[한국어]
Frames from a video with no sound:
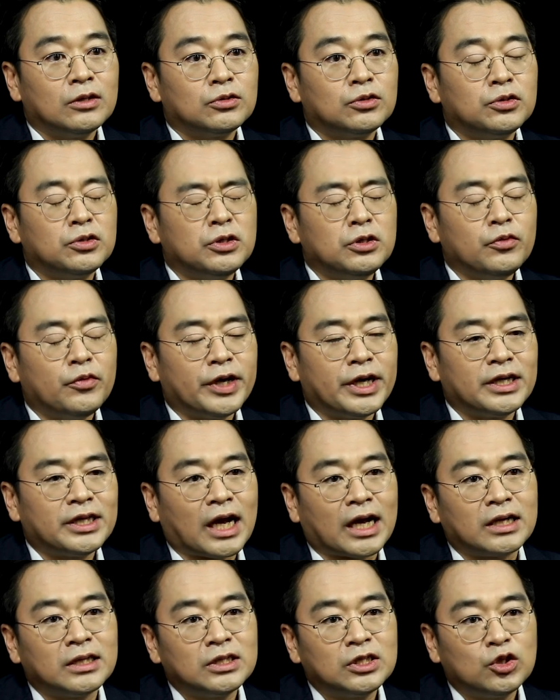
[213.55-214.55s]
수술 외에
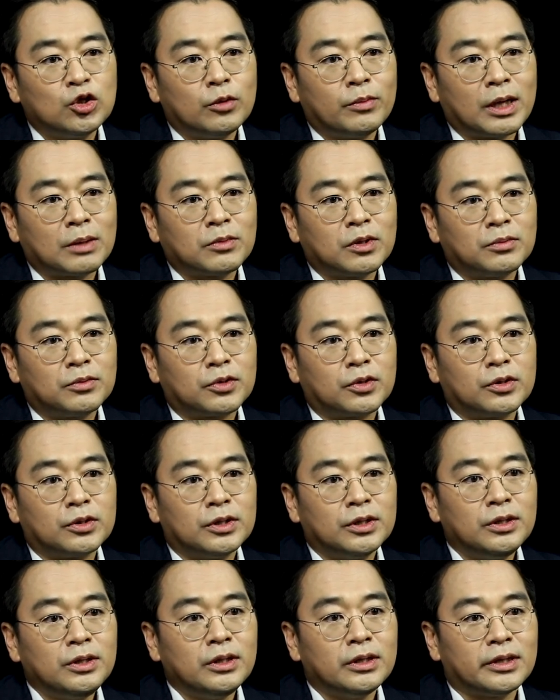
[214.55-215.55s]
다른 치료
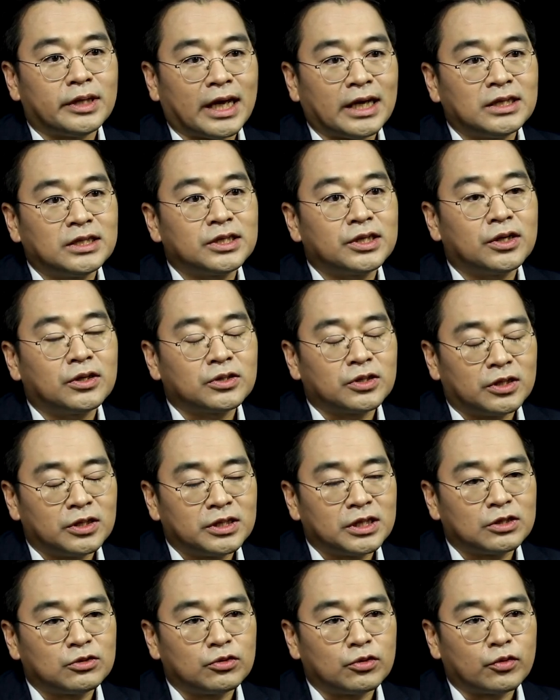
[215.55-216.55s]
방법으로는 내시경
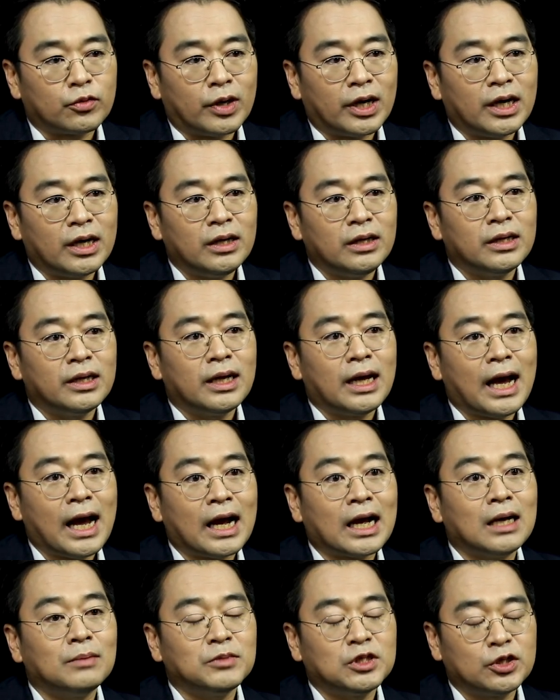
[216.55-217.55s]
절제술과
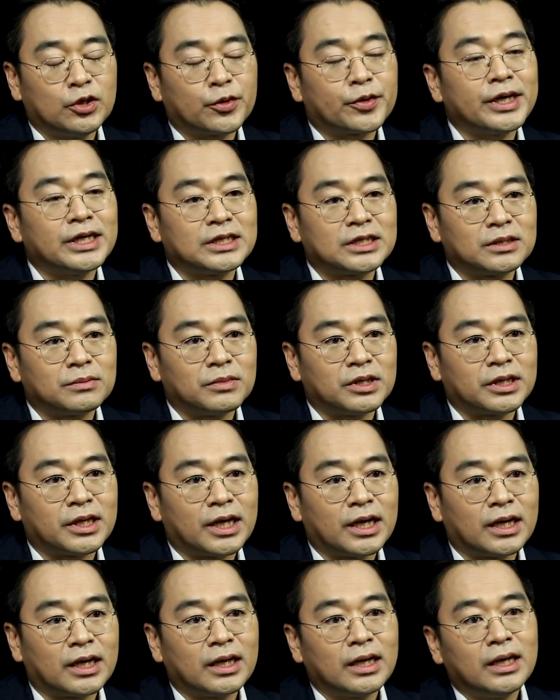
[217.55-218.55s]
항암 치료가
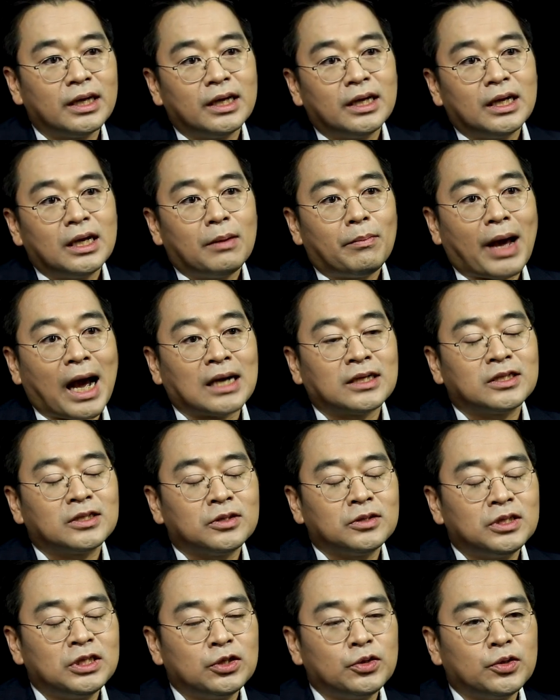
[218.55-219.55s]
있습니다.
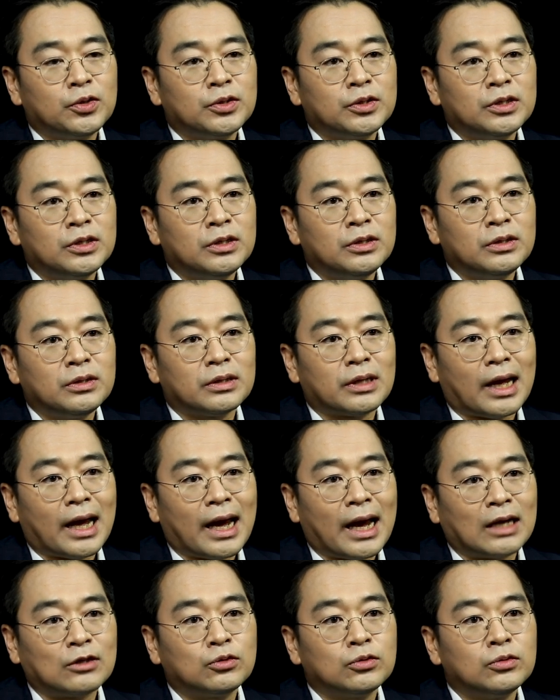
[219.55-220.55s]
방사선 치료는
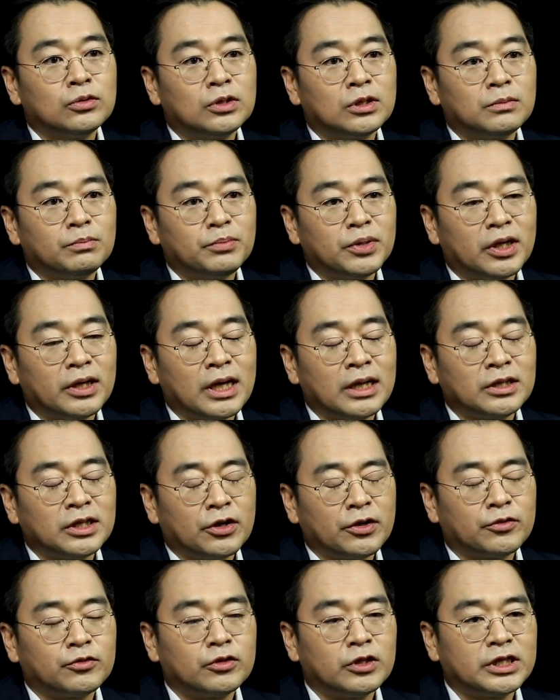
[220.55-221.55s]
아주 특별한
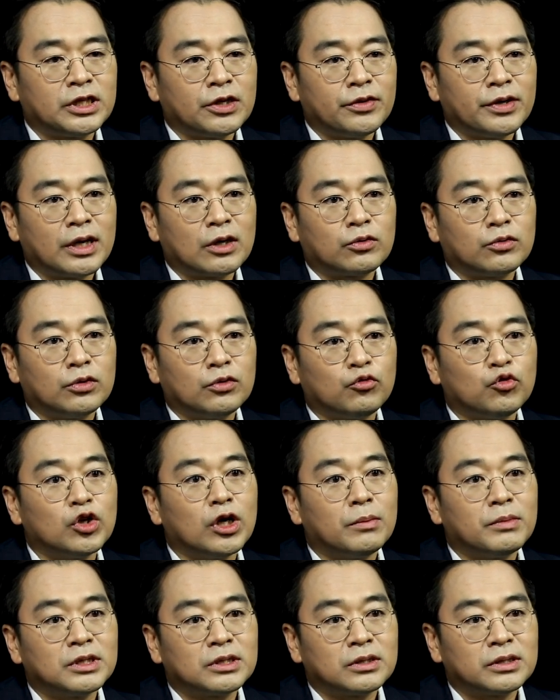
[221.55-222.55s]
경우를 제외하고는
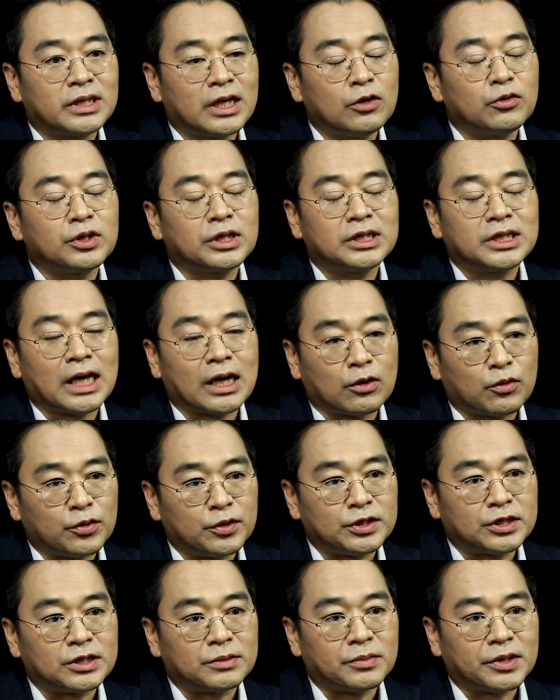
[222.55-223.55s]
위암에선 사용되지 않고
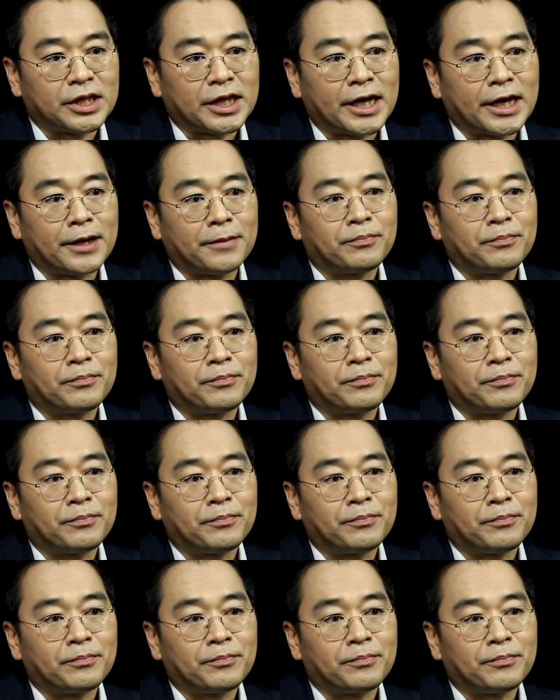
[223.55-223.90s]
있습니다.